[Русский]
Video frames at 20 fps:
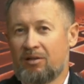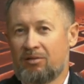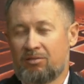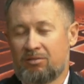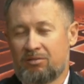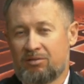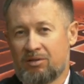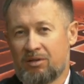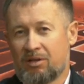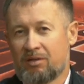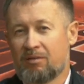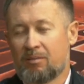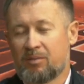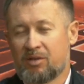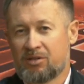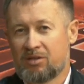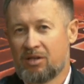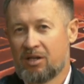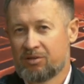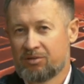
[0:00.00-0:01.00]
Тут человек вам
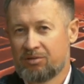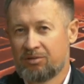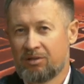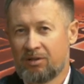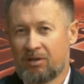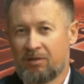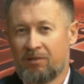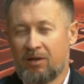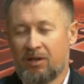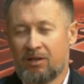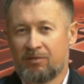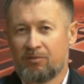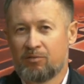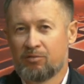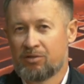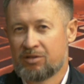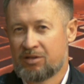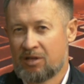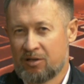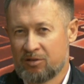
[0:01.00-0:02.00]
начинает что-то говорить, и вы
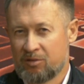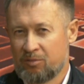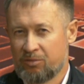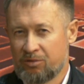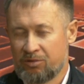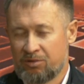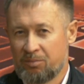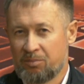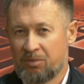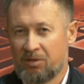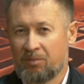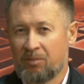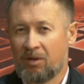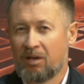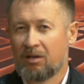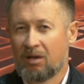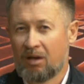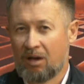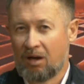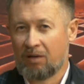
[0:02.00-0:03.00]
уже сразу можете
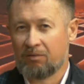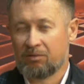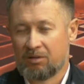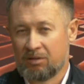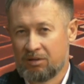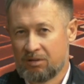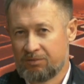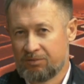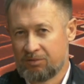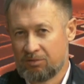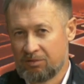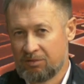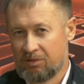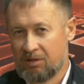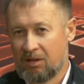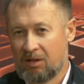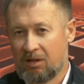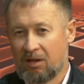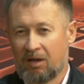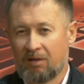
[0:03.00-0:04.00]
понимать, ага, вот это все
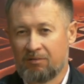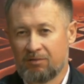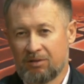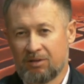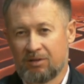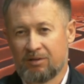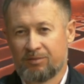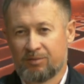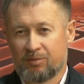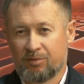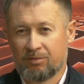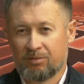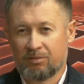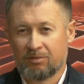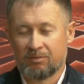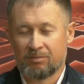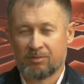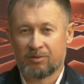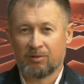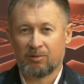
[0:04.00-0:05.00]
дело, а вот это
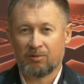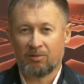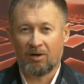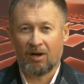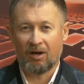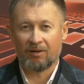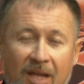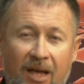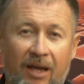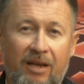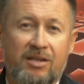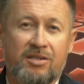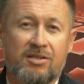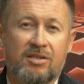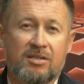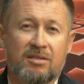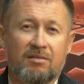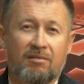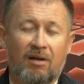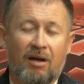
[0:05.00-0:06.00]
все шелуха.
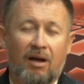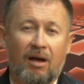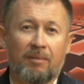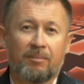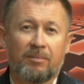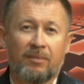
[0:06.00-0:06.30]
Количество